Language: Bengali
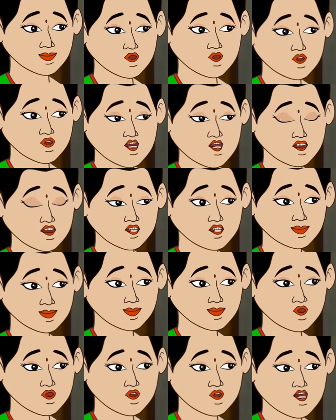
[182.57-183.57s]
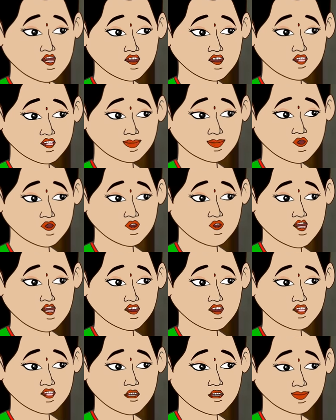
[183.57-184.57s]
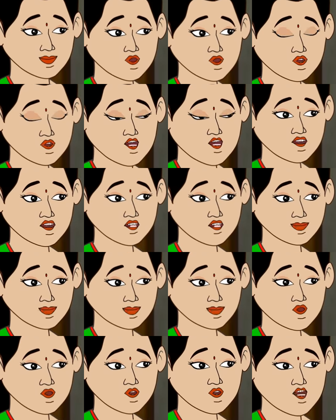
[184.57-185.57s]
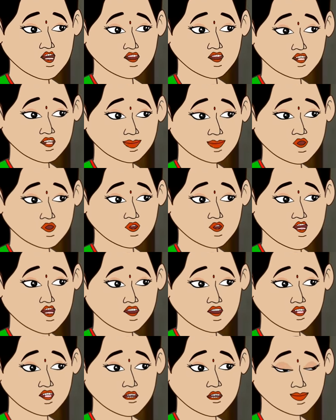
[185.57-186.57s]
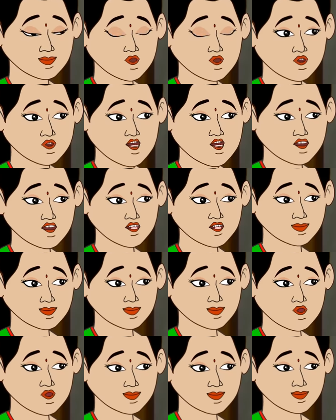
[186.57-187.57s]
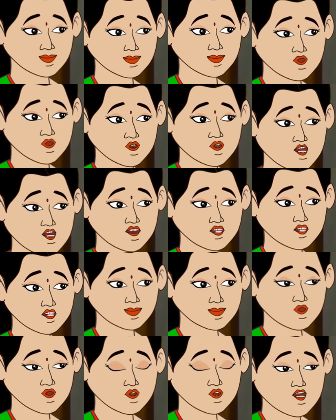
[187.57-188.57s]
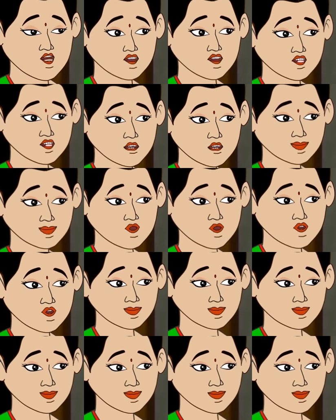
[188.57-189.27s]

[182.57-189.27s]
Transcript: তোমাকে আর এই বৃষ্টির মধ্যে বাজারে গিয়ে কোনো কাজ নেই আমি সীমা ভাবির বাড়িতে গিয়ে দেখছি দুটো জোগাড় করতে পারি